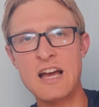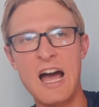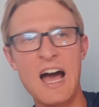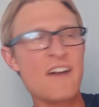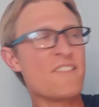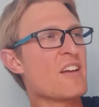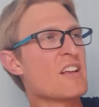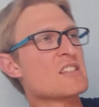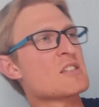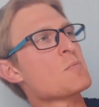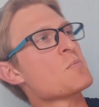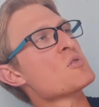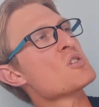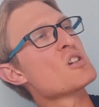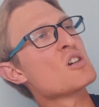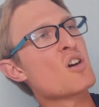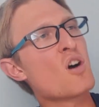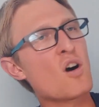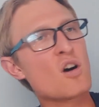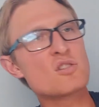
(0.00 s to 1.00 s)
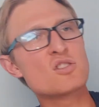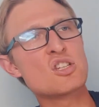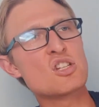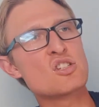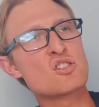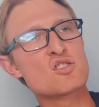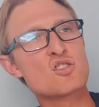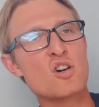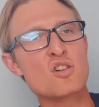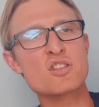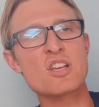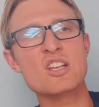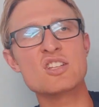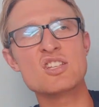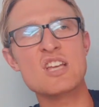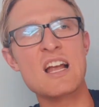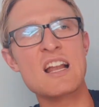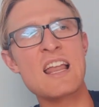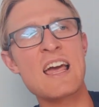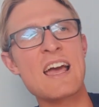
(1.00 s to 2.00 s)
A więc przychodzisz co
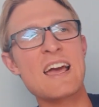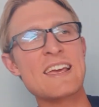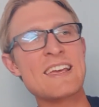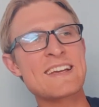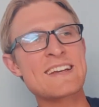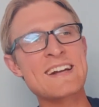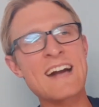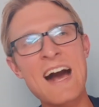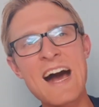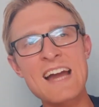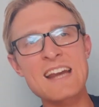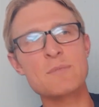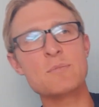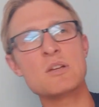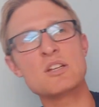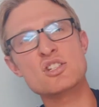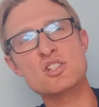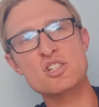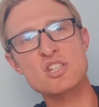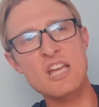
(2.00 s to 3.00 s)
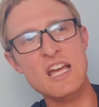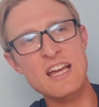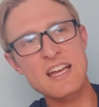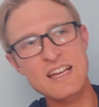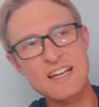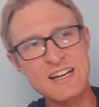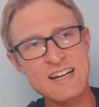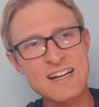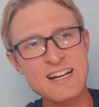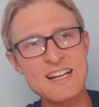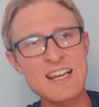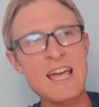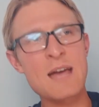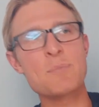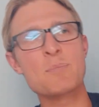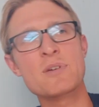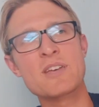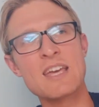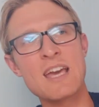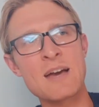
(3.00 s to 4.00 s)
niedzielę i karmisz się
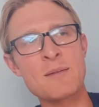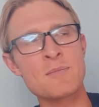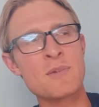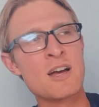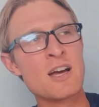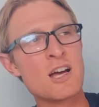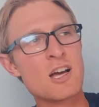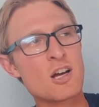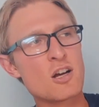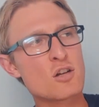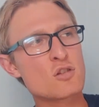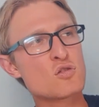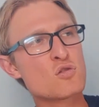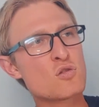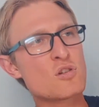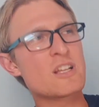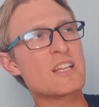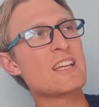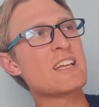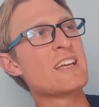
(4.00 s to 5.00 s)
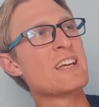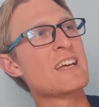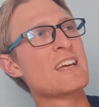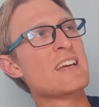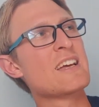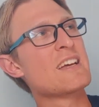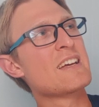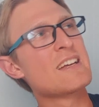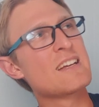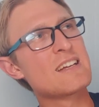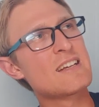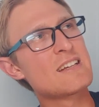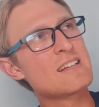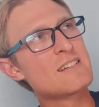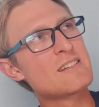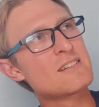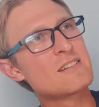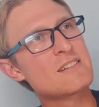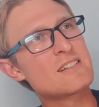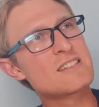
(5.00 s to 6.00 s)
chlebkiem, który
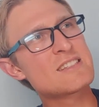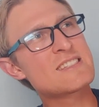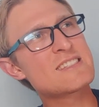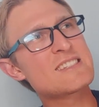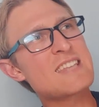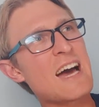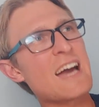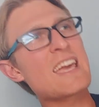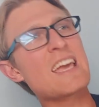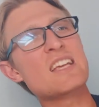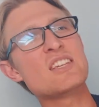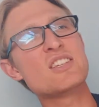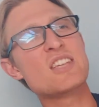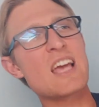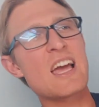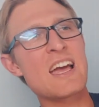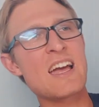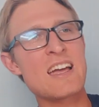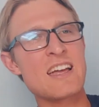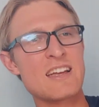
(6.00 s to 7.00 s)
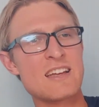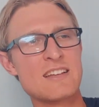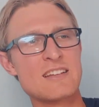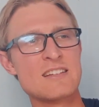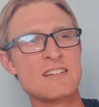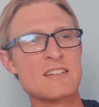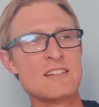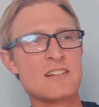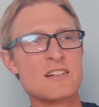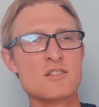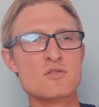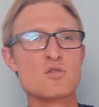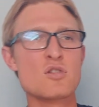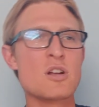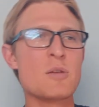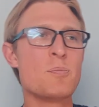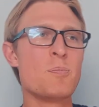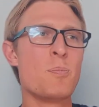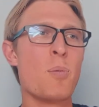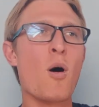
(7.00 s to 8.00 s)
staje się,
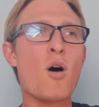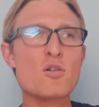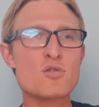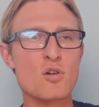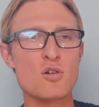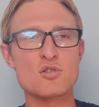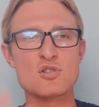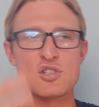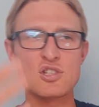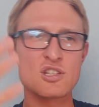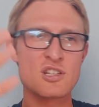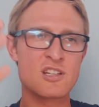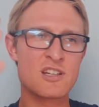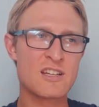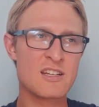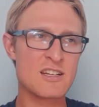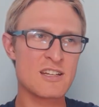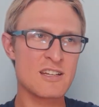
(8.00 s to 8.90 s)
który ponoć.